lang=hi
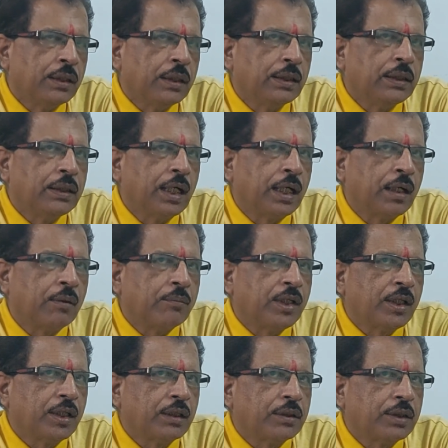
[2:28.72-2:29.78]
यदि यहाँ
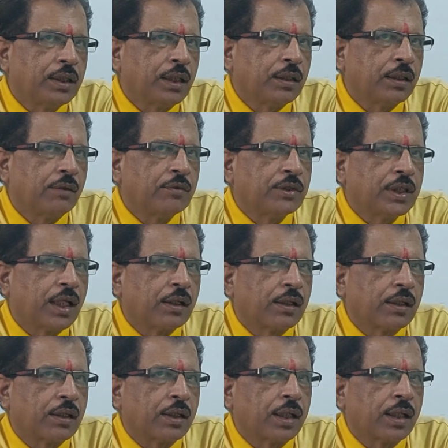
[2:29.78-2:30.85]
हमें किसी अंग का विचार
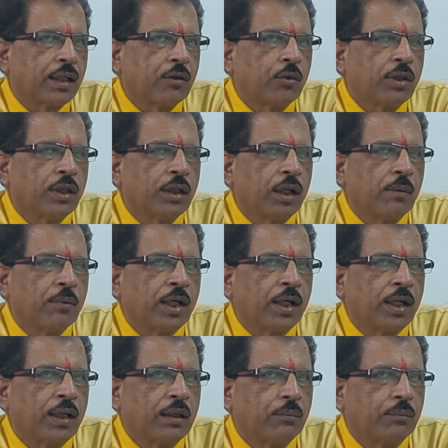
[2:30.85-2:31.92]
करना है कोई
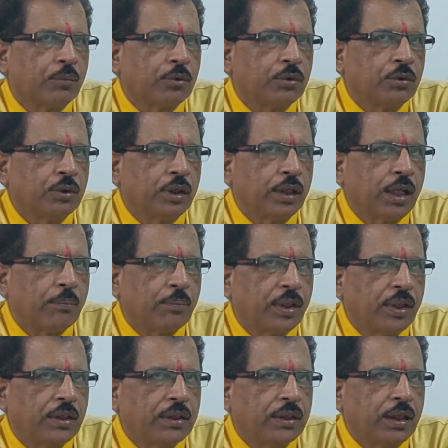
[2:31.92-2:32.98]
हमारा बुध ग्रह
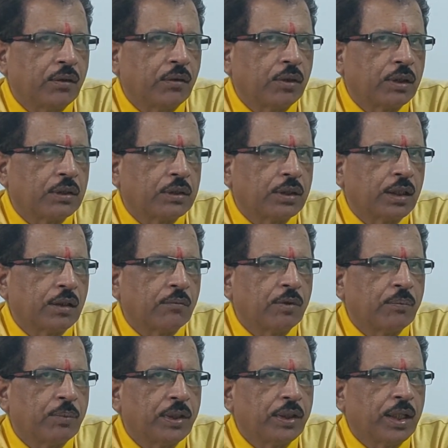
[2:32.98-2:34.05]
पीड़ित है और किसी अंग
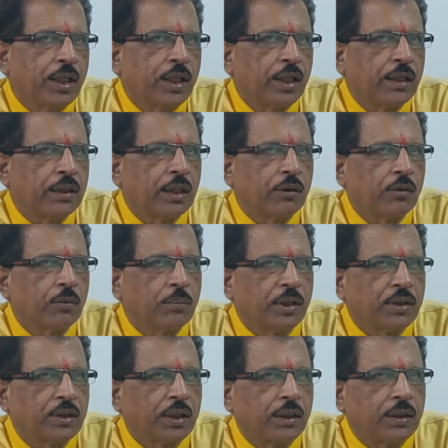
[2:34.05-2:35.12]
में पीड़ा है या कोई
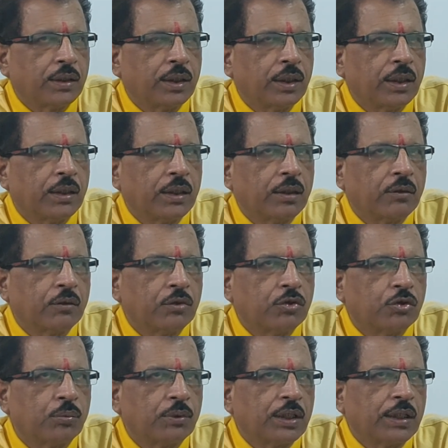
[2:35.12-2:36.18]
परेशानी है या कोई
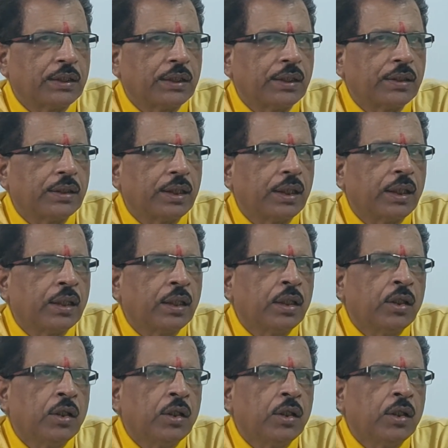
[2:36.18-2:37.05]
शुभता देखनी है